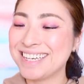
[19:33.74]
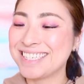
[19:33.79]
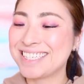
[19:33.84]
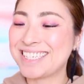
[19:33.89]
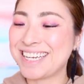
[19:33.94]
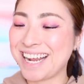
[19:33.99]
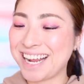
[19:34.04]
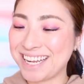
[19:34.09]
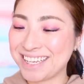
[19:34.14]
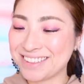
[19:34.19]

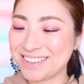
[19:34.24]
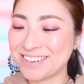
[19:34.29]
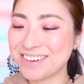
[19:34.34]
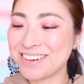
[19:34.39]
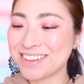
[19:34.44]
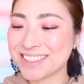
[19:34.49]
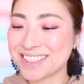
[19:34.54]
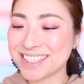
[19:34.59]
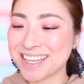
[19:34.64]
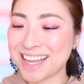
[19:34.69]

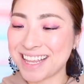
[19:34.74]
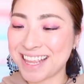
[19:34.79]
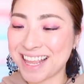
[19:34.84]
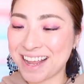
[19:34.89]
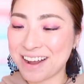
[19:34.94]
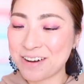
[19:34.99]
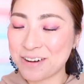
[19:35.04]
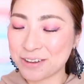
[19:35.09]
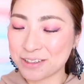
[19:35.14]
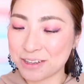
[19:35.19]
シェードをつけ
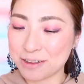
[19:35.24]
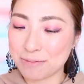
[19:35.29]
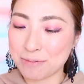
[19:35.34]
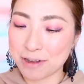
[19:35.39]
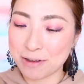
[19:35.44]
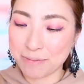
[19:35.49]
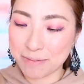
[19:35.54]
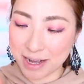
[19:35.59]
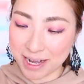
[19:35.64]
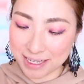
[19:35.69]
ていこうと
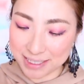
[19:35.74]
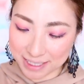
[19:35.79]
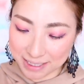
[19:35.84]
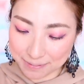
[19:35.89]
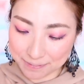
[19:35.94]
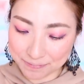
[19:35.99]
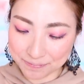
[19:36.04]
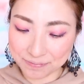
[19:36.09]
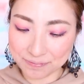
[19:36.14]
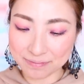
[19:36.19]
思います
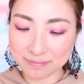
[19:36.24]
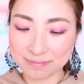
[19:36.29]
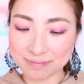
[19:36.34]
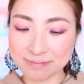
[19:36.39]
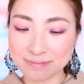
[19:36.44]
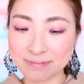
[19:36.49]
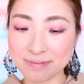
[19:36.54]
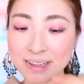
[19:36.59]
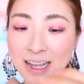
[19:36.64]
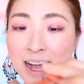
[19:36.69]

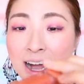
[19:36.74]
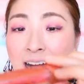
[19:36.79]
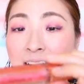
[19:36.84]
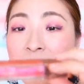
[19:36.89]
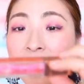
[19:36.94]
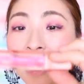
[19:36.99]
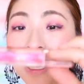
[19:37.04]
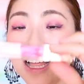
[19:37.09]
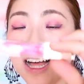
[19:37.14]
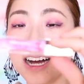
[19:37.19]
あ
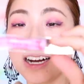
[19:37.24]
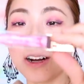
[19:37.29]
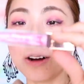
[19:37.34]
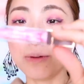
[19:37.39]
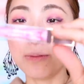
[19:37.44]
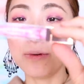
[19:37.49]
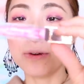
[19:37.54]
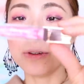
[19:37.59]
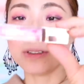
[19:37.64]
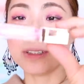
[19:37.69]
なんか
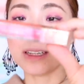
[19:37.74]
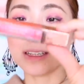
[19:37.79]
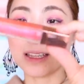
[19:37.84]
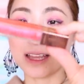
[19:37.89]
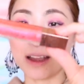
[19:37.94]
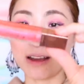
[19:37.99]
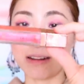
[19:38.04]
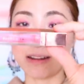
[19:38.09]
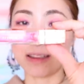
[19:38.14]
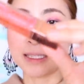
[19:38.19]
思って
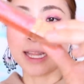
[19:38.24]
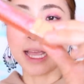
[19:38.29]
たより